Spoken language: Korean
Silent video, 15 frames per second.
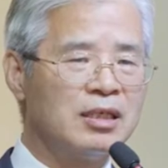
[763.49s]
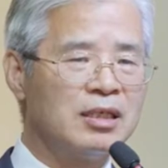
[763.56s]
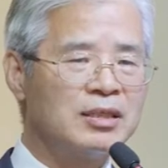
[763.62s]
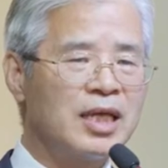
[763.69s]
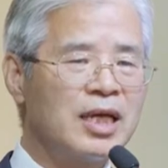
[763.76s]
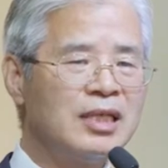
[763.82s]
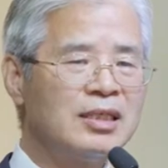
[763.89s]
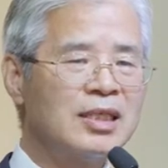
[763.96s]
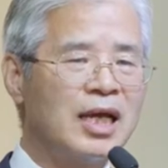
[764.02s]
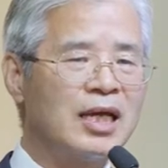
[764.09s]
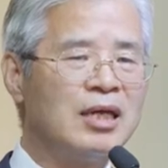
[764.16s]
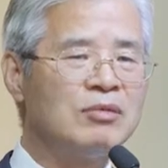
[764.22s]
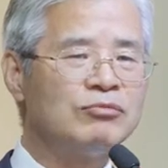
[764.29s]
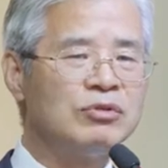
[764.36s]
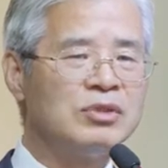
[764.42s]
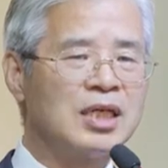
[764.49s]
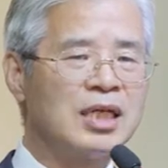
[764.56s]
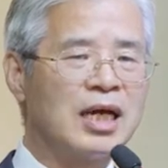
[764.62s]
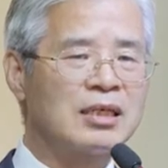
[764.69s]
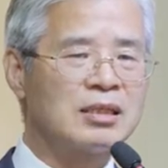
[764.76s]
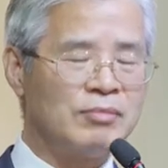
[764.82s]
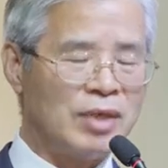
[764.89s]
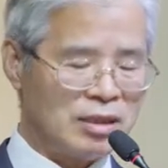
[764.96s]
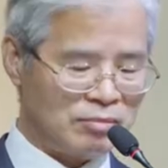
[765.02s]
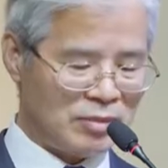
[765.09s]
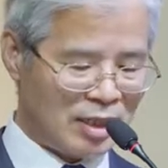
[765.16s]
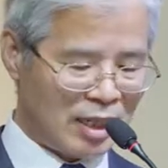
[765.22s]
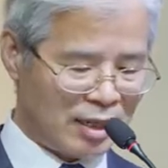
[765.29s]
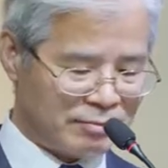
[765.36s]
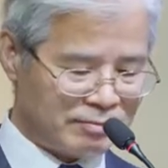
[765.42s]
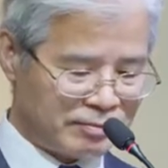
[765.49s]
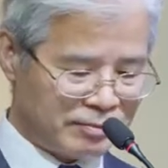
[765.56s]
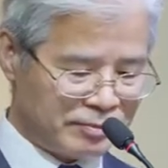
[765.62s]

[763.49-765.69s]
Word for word: 생사의 문제라 그 말입니다.